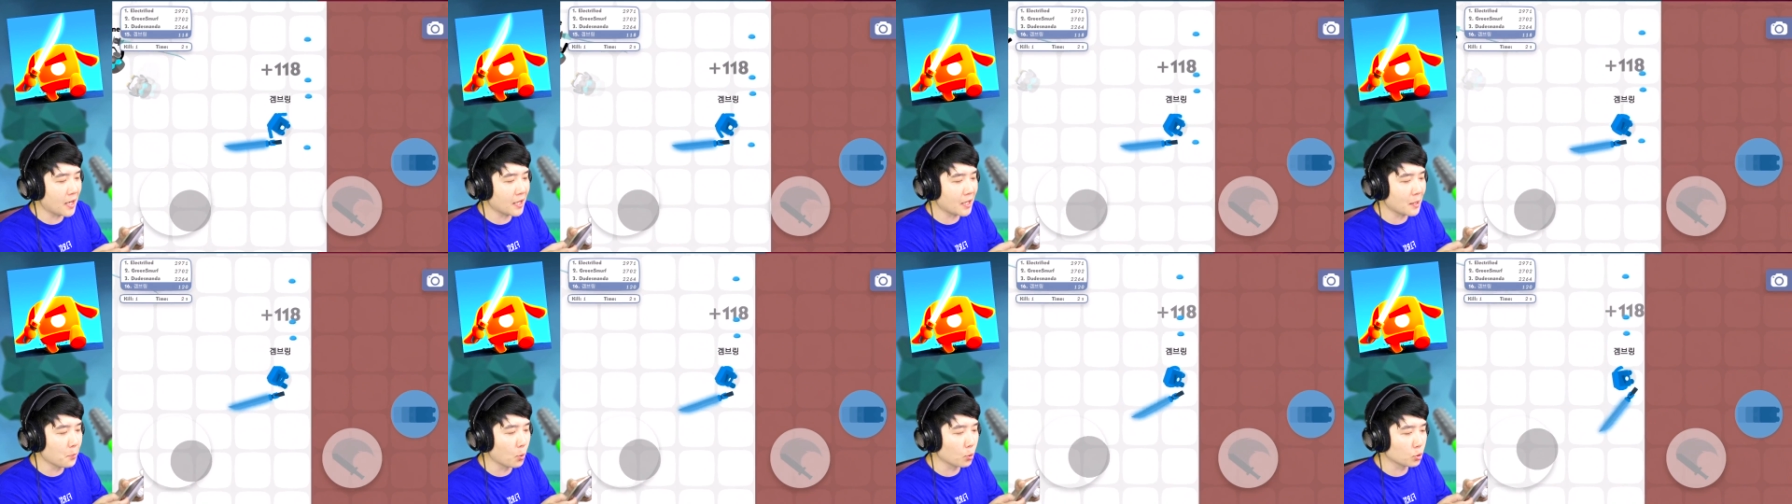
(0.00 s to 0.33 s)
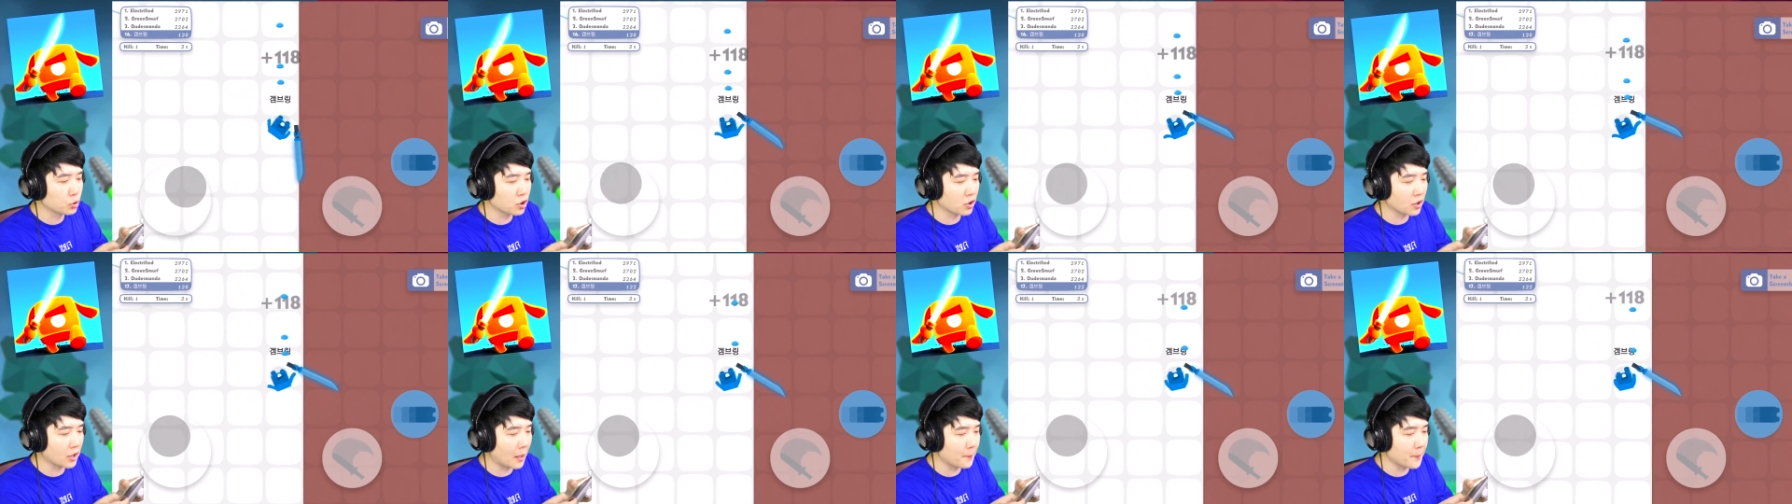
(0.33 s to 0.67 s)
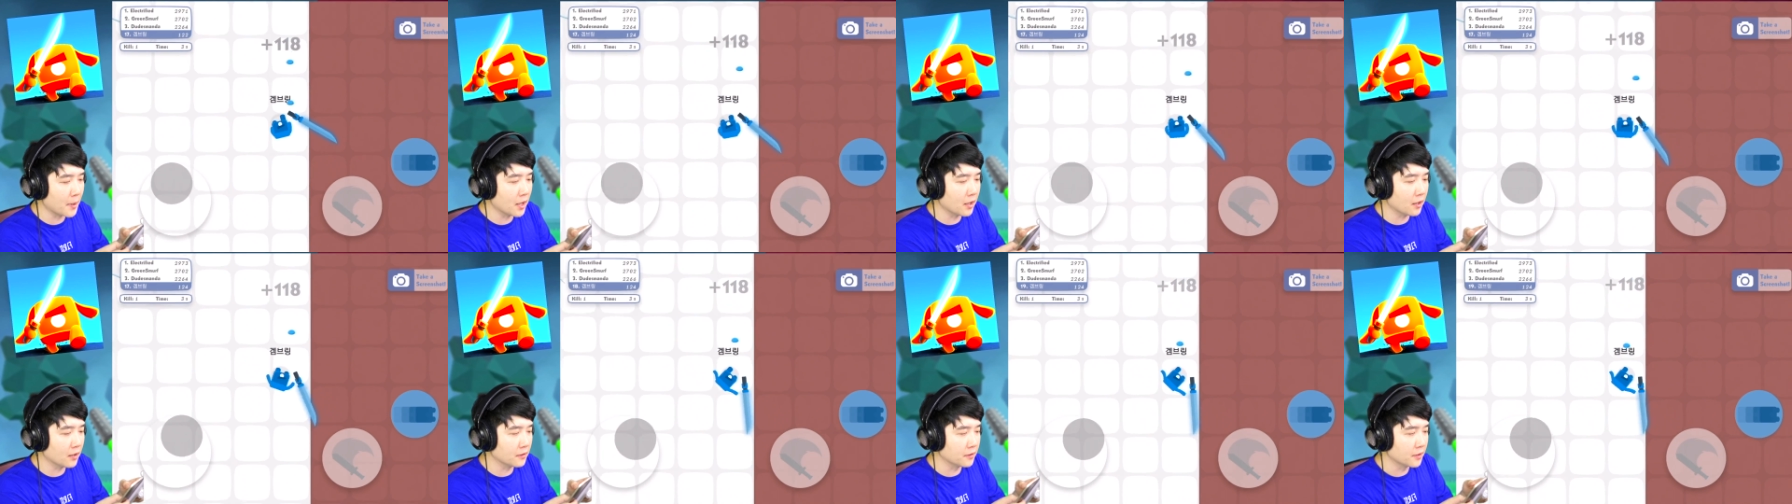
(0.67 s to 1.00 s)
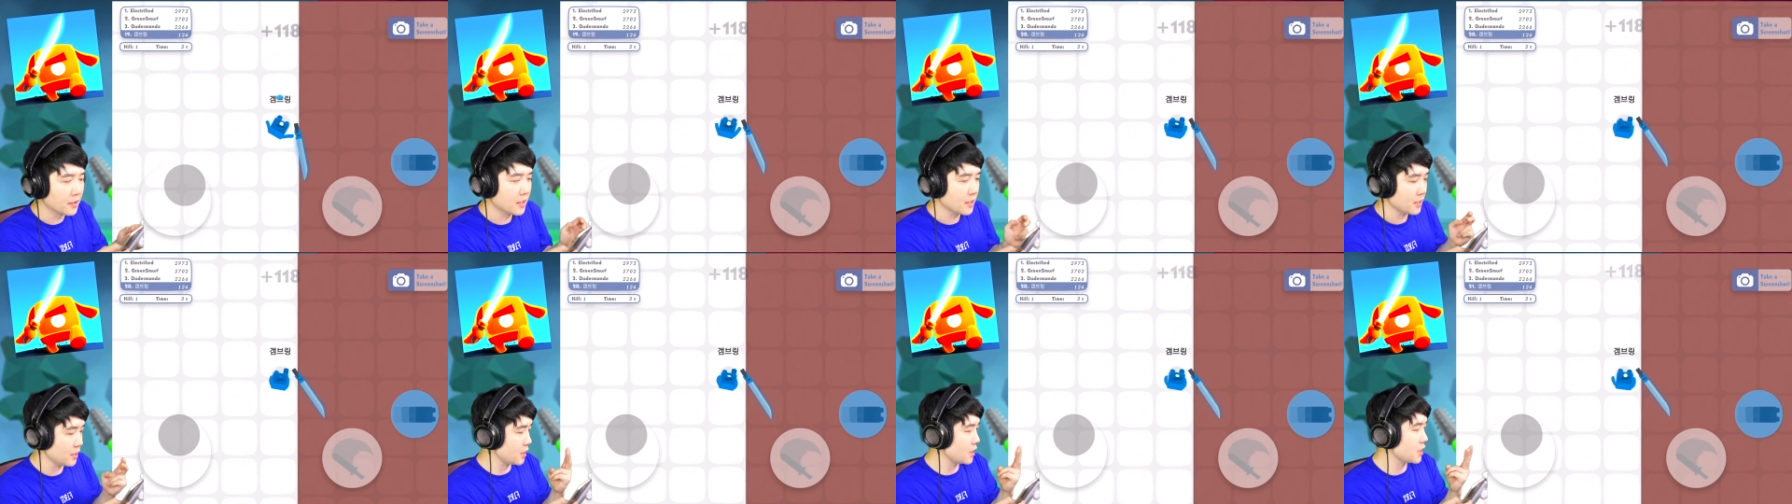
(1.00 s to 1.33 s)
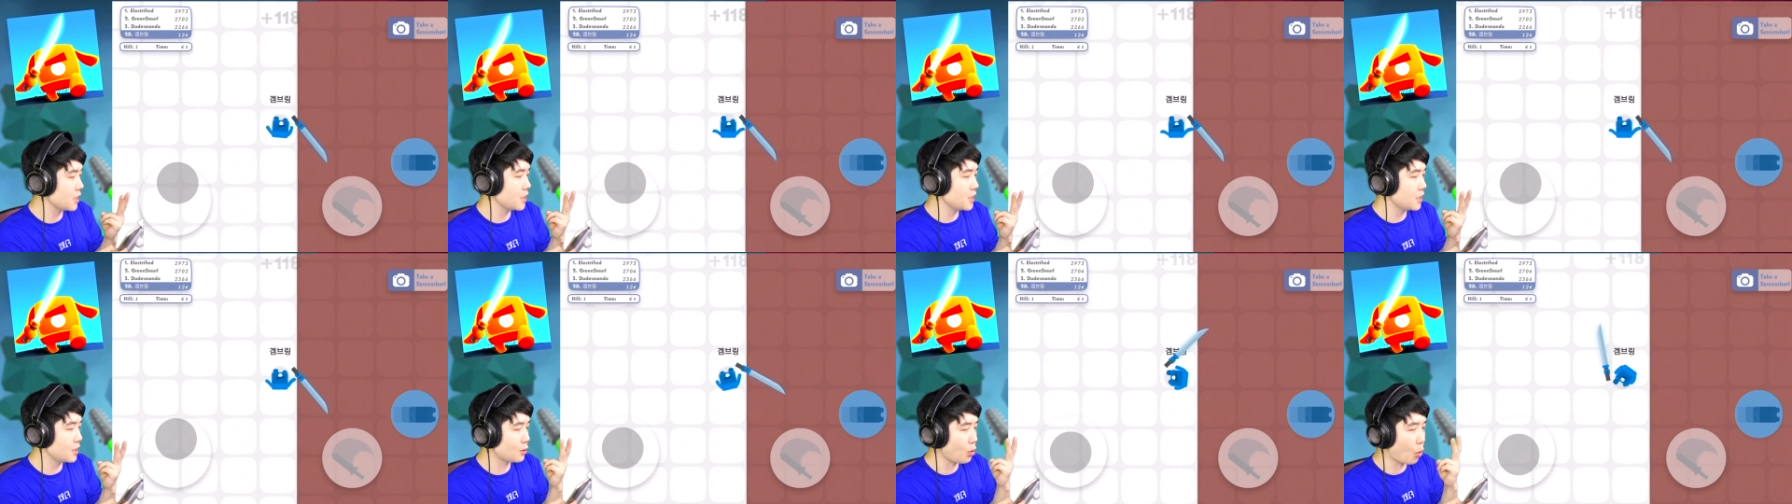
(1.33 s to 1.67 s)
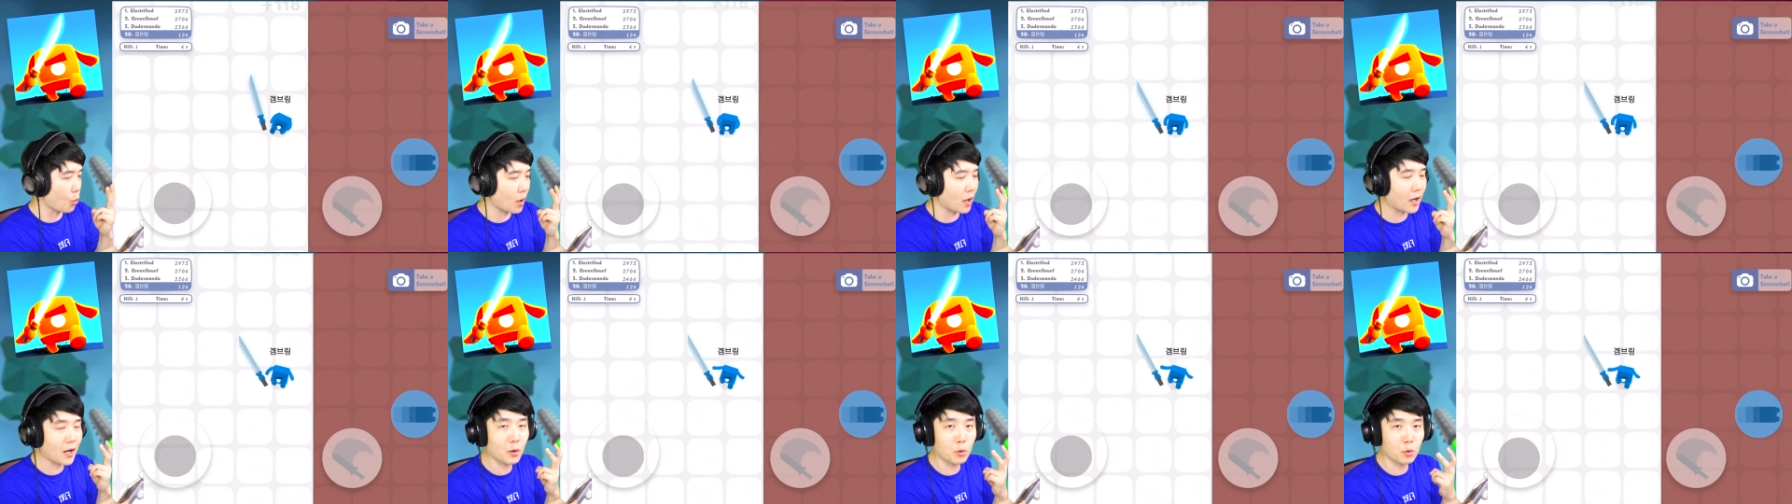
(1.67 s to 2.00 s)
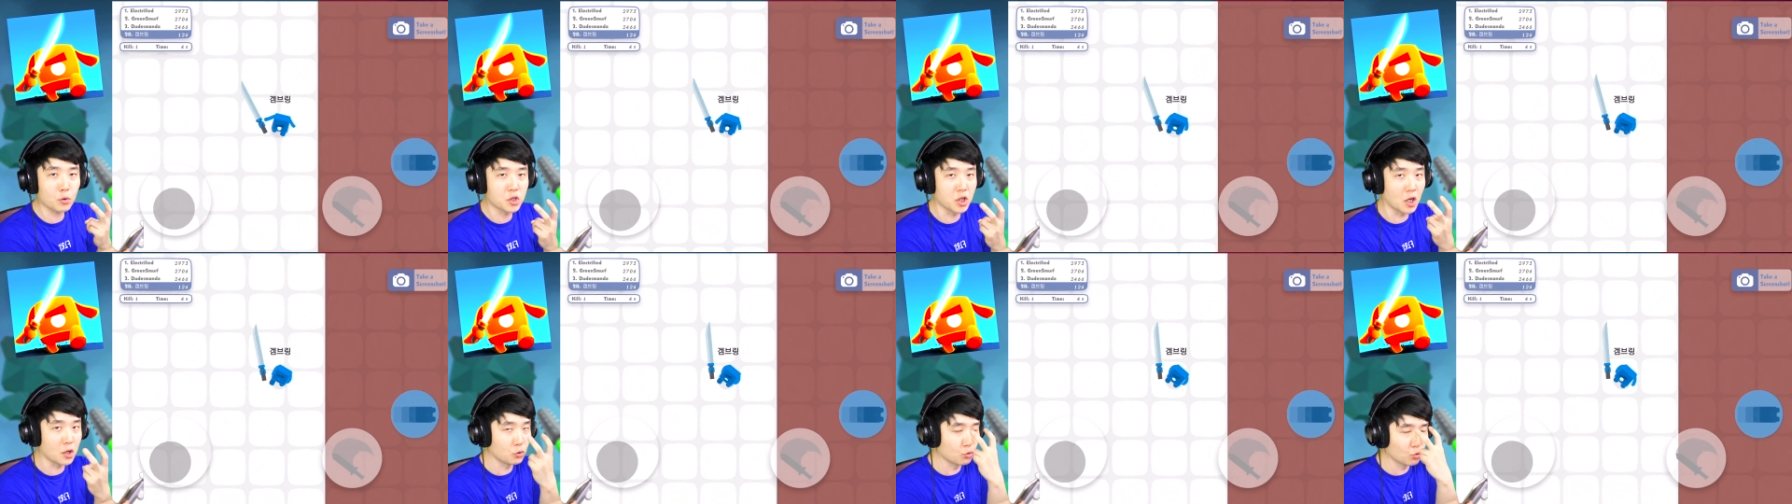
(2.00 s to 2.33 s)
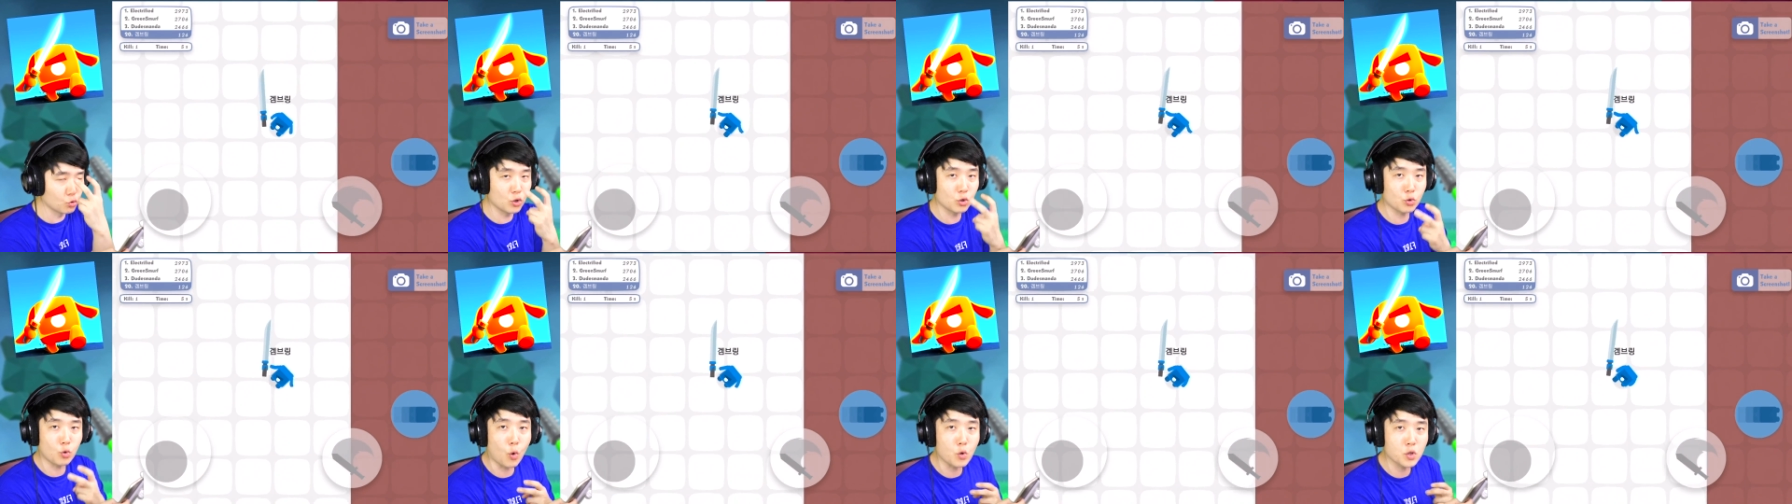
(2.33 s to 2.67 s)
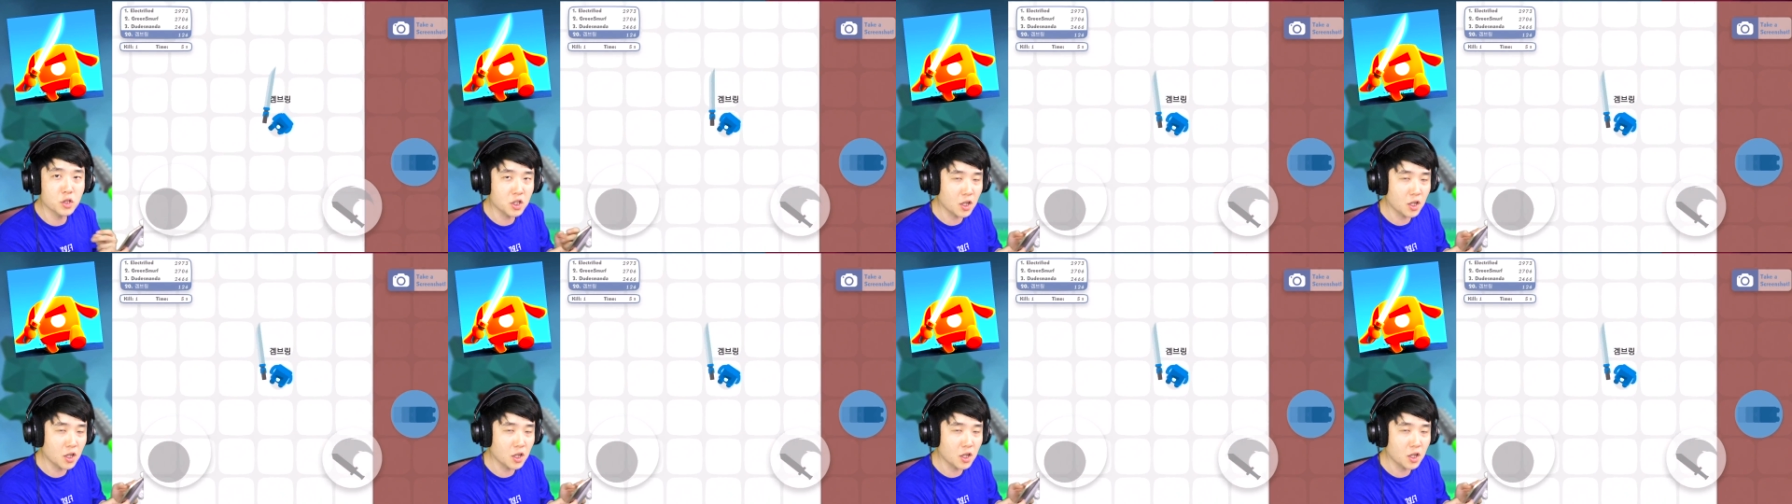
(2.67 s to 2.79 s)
안에 못 들어가면 이 손가락으로 제 눈을 콕